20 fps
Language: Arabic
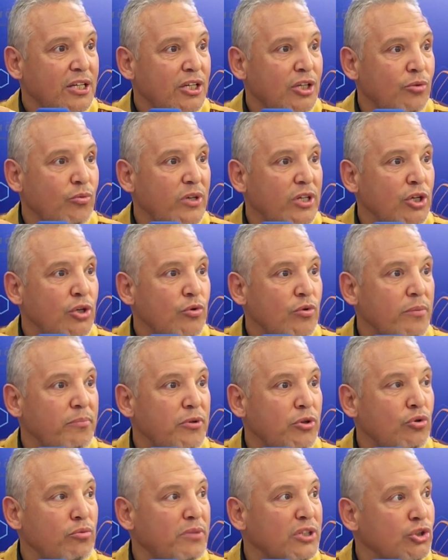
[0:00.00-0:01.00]
يولي هو
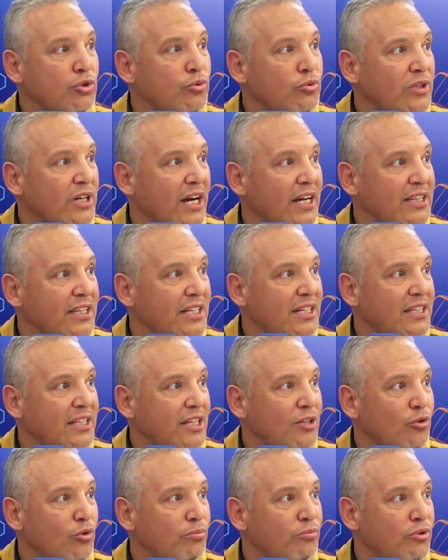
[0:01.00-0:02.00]
بيده مشكور حتى لدى
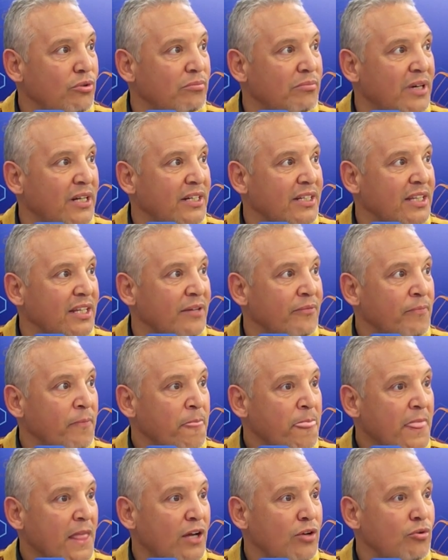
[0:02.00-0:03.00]
العموم معناتها
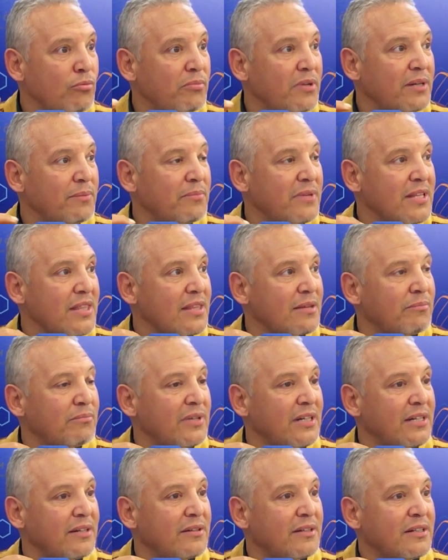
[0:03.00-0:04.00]
صحيح انه ما ما
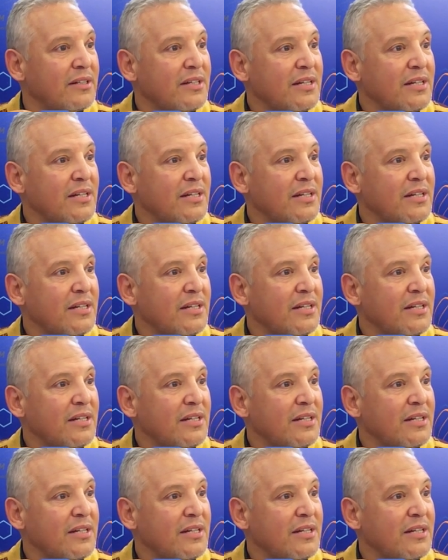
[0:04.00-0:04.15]
ما,